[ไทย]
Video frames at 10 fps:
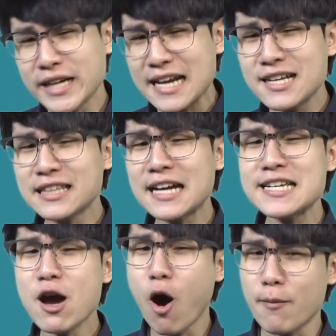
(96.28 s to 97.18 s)
ลการเลือกตั้ง
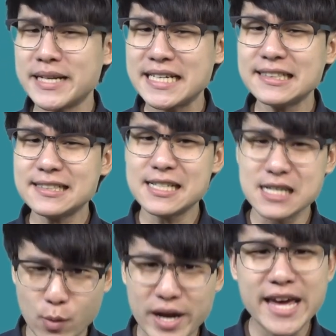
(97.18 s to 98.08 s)
ที่ออกมานี้ถื
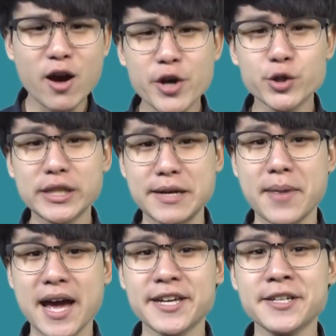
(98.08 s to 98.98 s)
อว่าได้ข้อยุติ
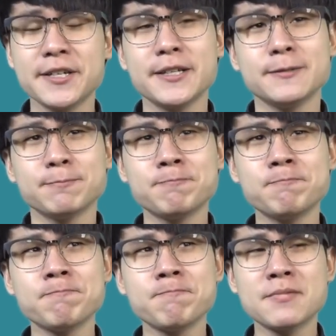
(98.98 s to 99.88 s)
ไหมอื
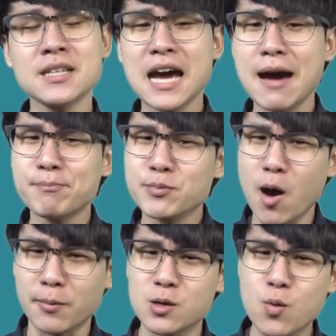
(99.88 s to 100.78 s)
มคำต
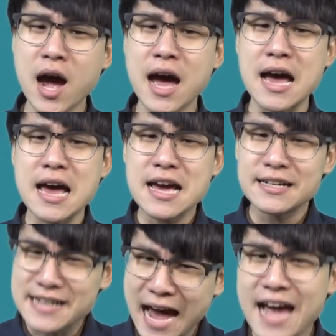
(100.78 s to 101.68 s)
อบคือว่า
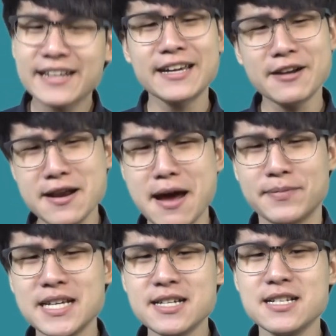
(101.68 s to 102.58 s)
ได้ในระดับ
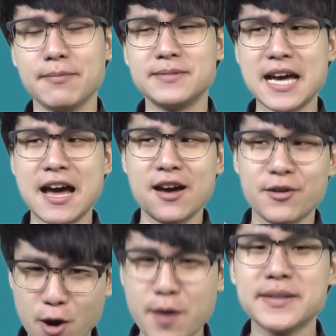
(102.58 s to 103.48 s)
ที่เกือบจะ
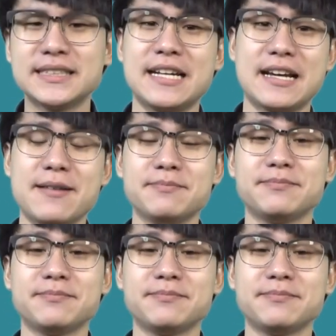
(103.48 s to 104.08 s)
ร้อยเปอร์เซ็นต์ ครับ